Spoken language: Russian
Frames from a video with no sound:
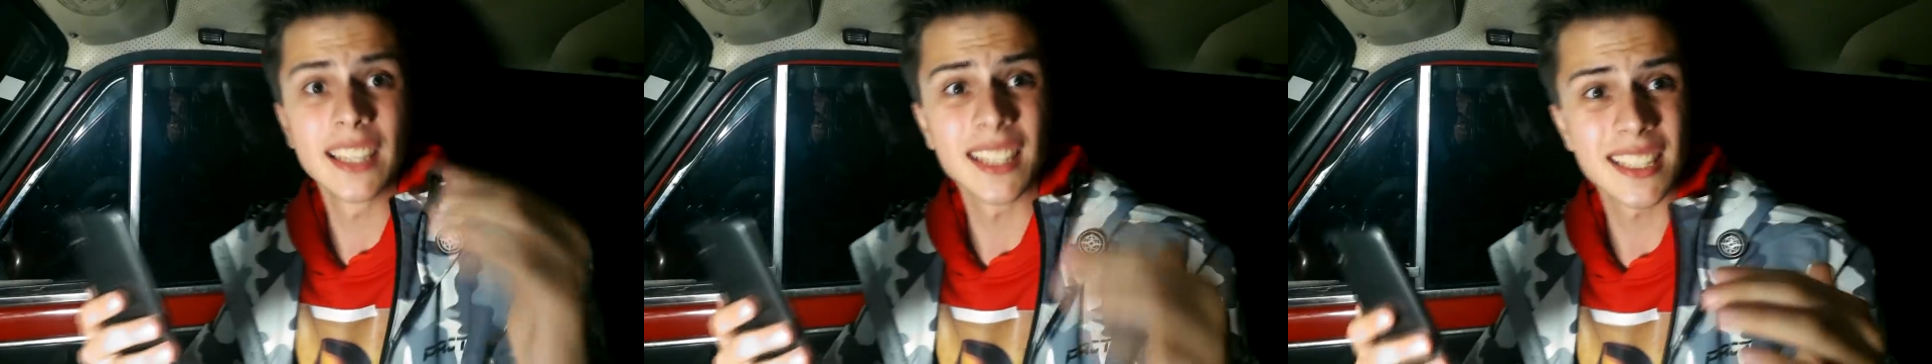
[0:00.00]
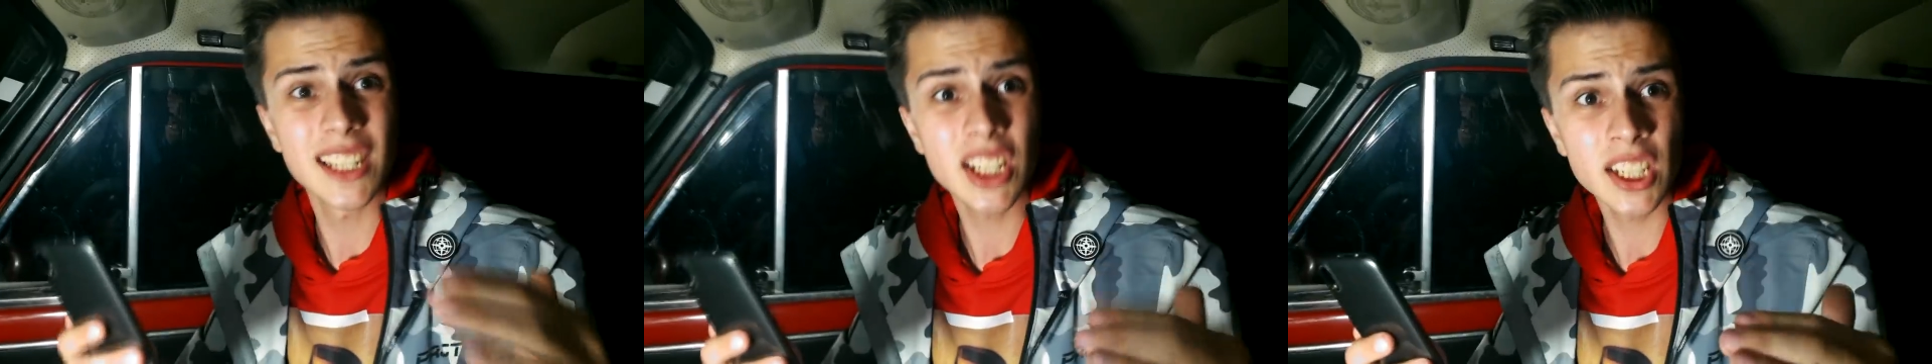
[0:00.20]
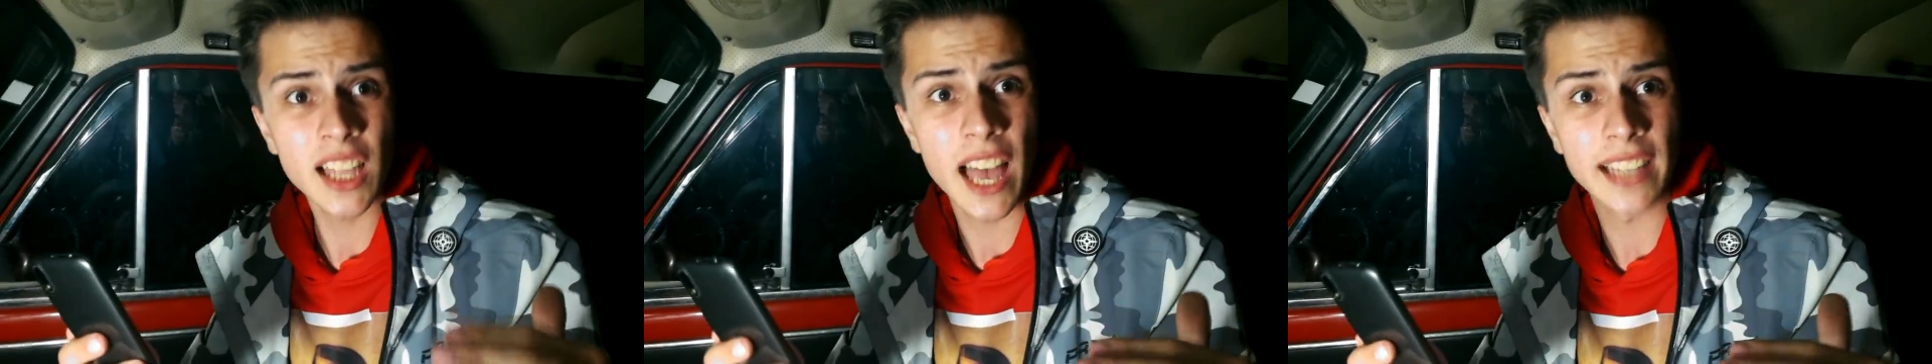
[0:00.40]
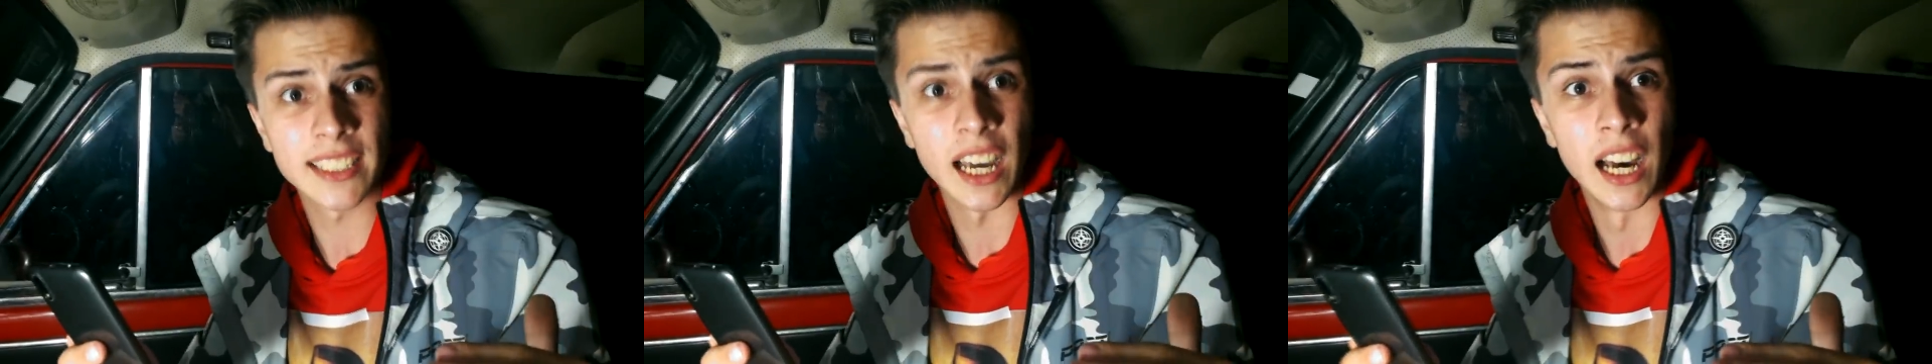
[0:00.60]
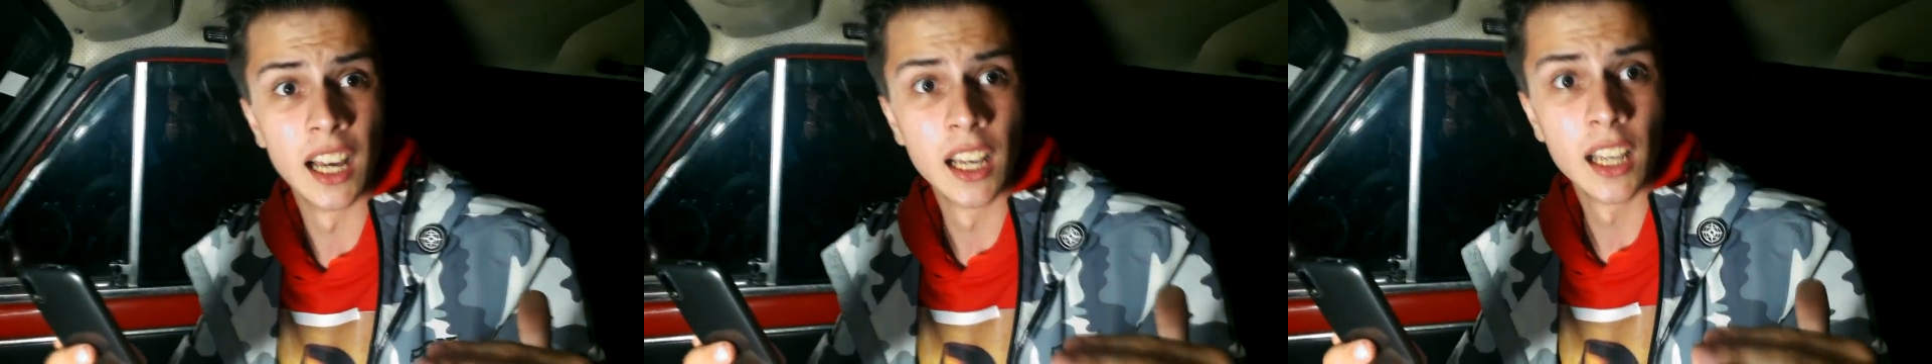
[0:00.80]
ты слышала
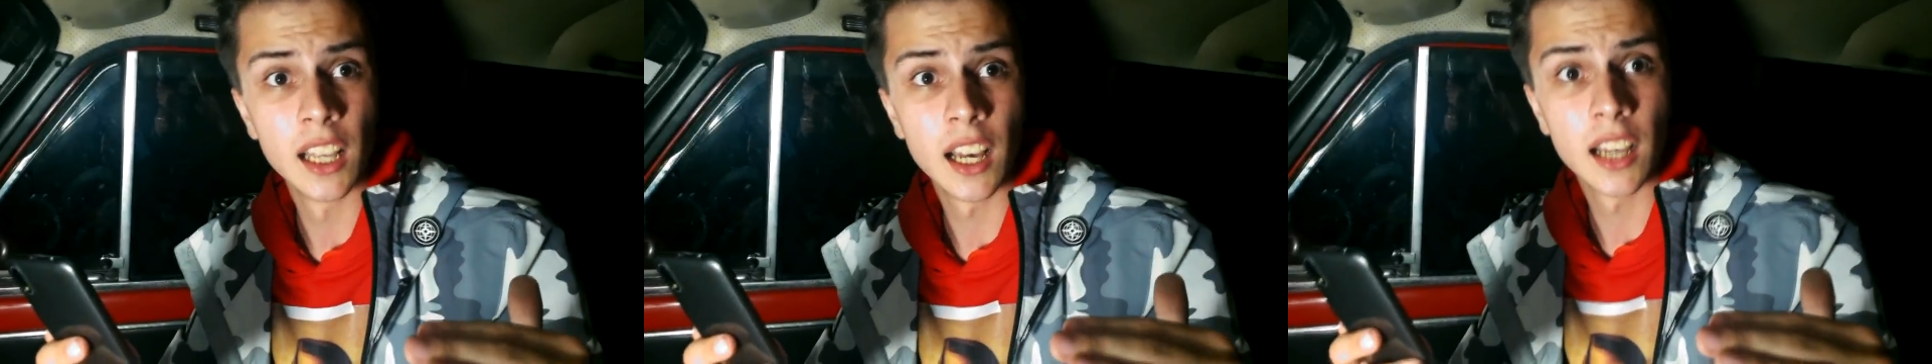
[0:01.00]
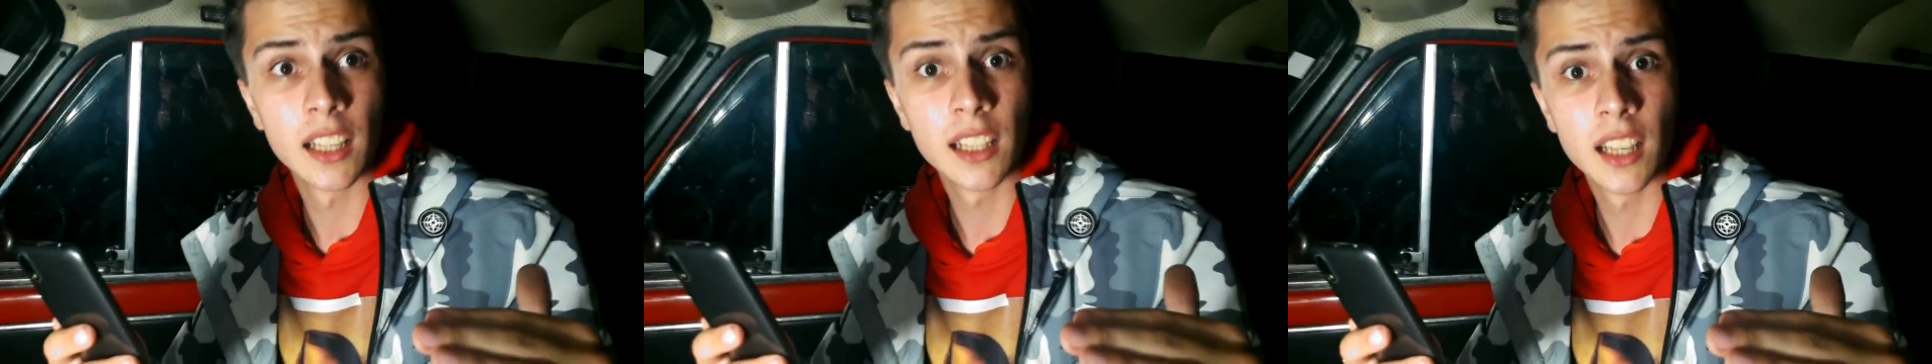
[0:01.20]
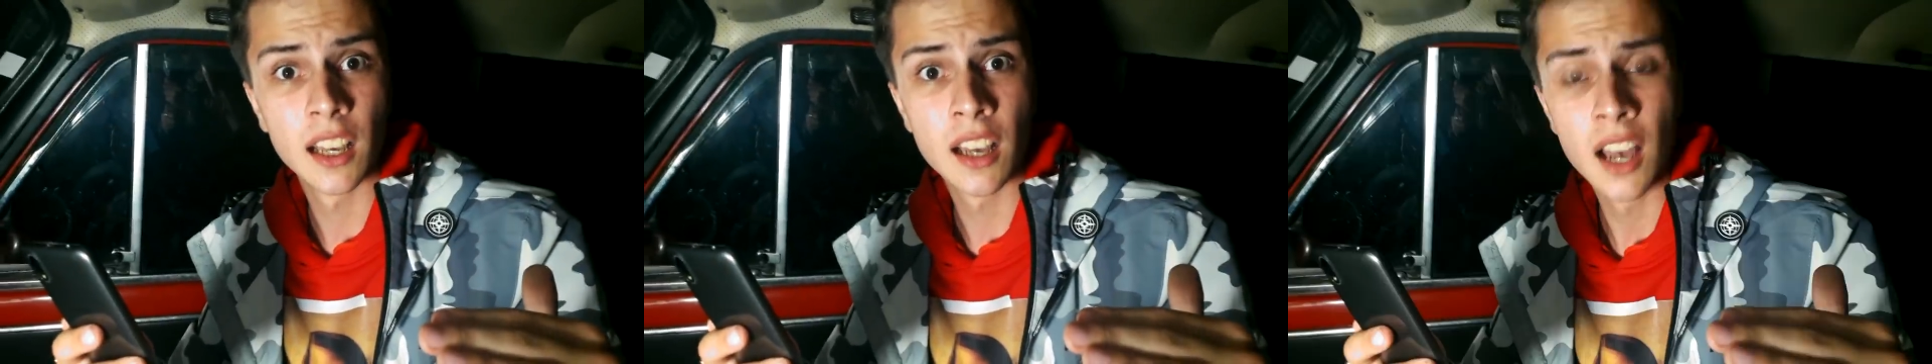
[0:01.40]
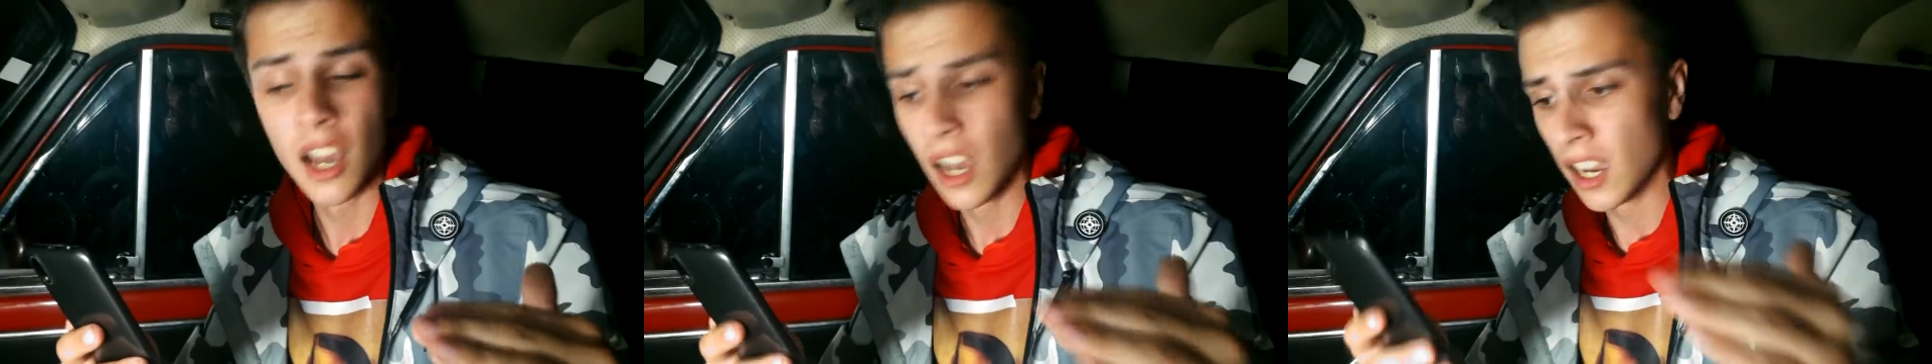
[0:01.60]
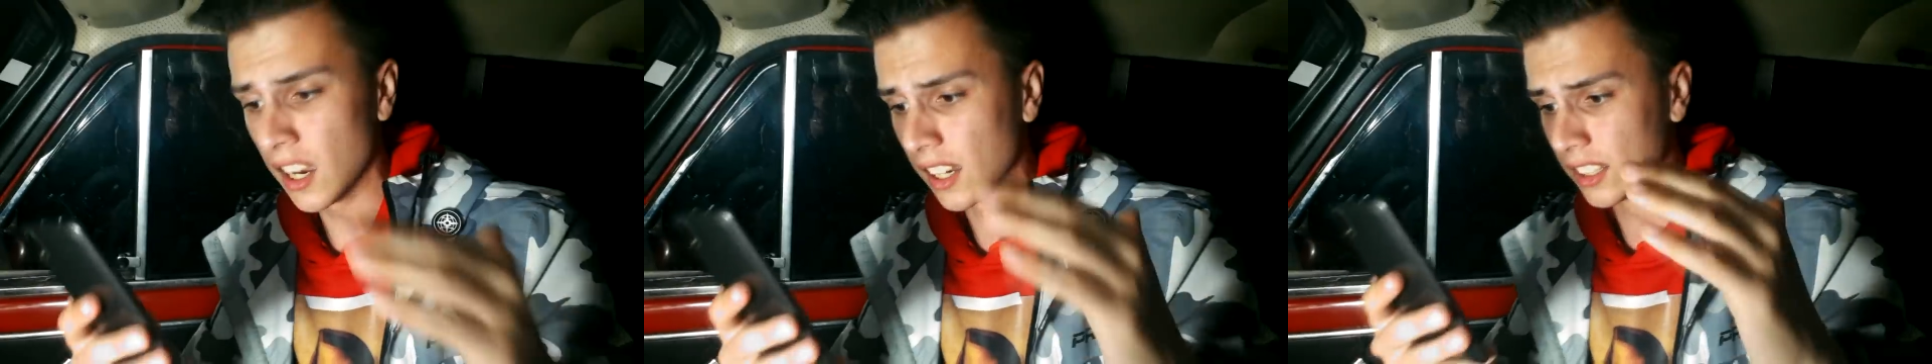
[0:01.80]
это? Да, я слышала.
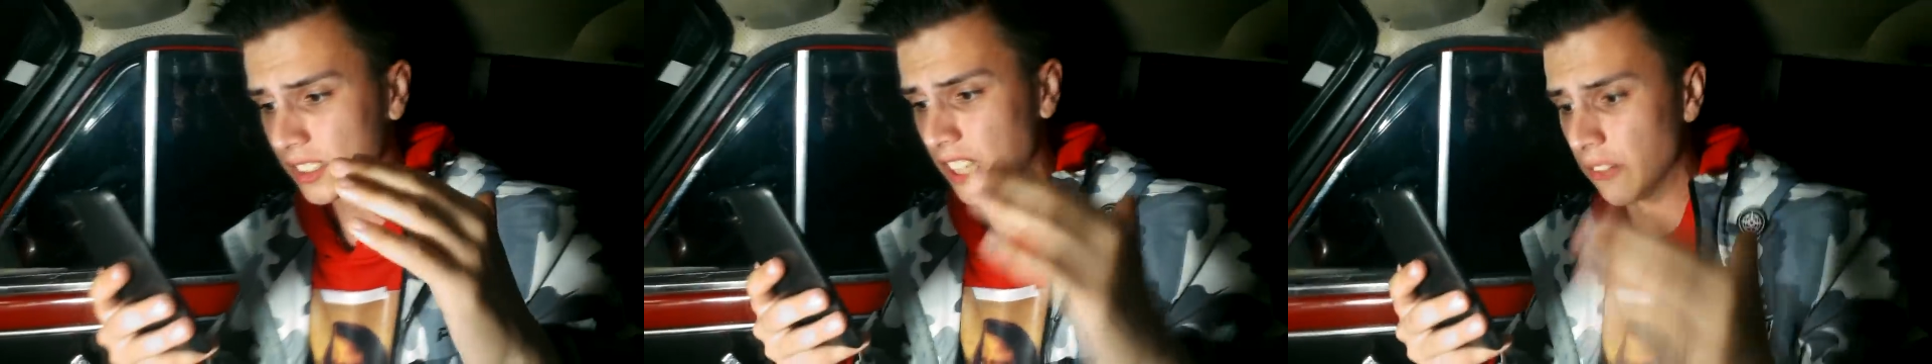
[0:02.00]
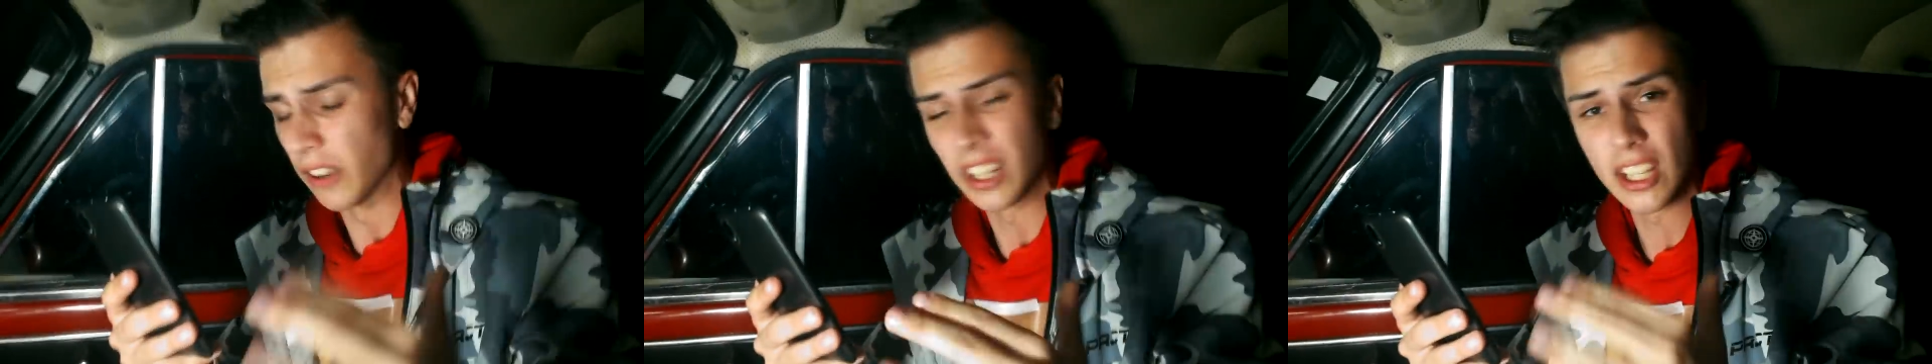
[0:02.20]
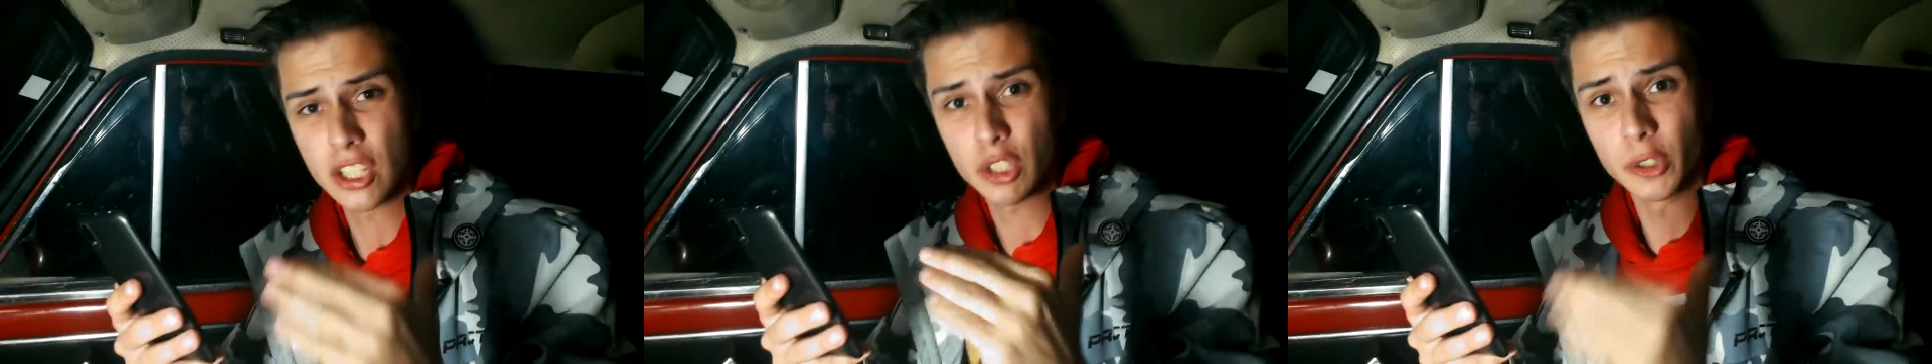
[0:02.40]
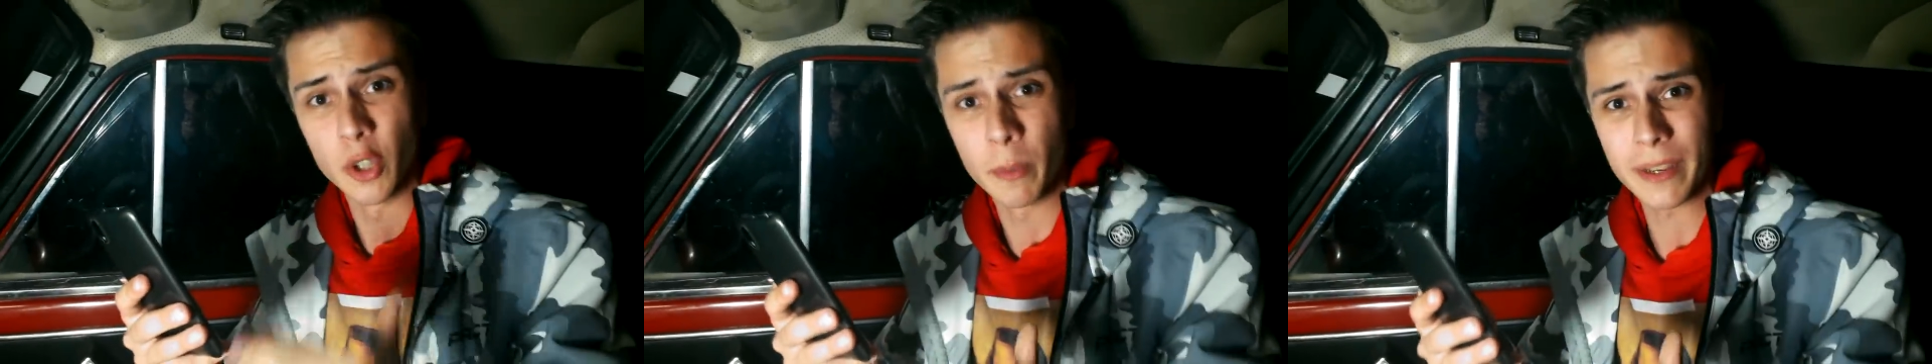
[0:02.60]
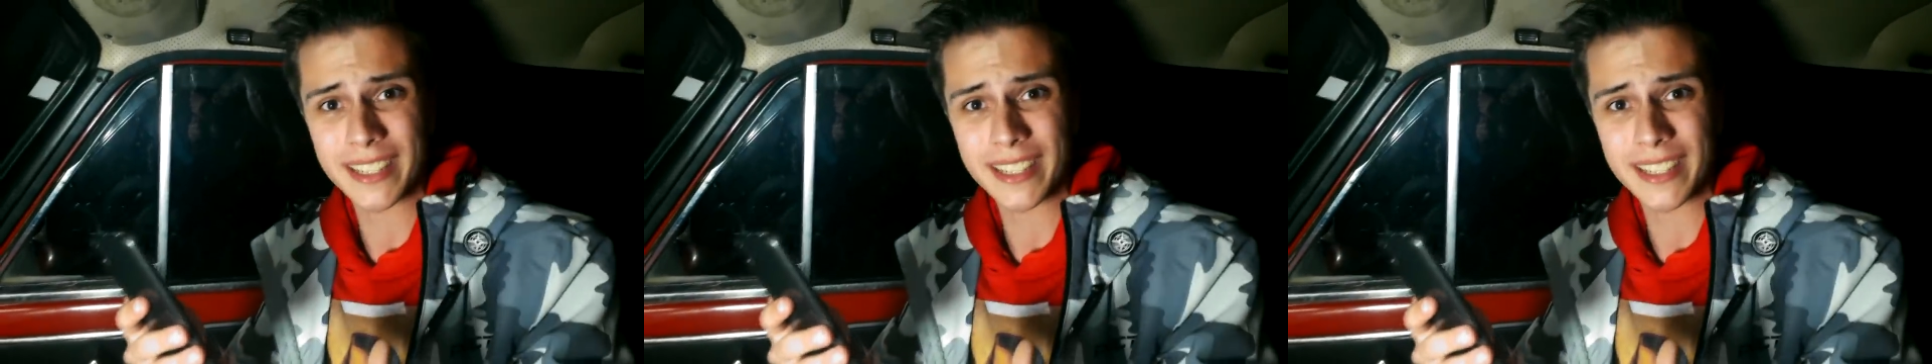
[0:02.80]
Э, говорит, что номер